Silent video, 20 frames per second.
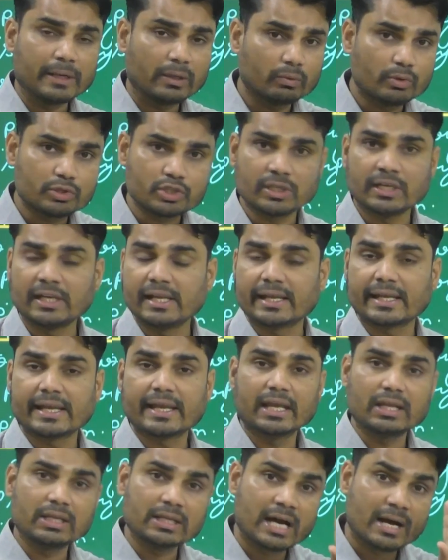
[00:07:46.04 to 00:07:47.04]
में कुछ नहीं
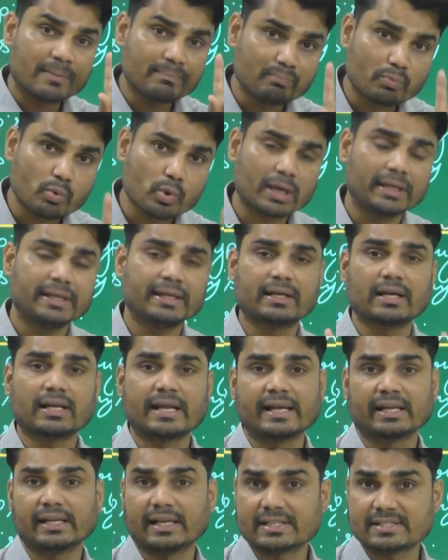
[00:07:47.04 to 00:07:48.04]
लिखेंगे नाम पूरा लिख कर
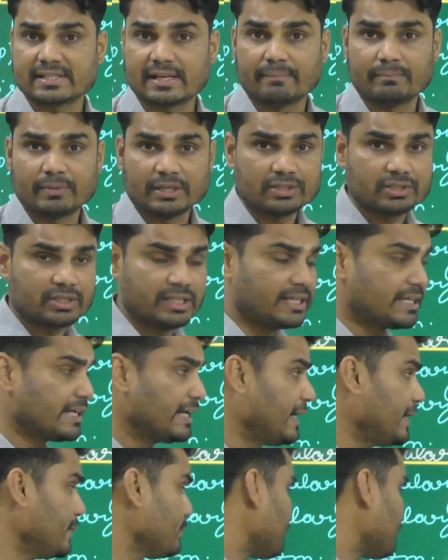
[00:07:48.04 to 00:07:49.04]
आएंगे एग्जाम में ठीक है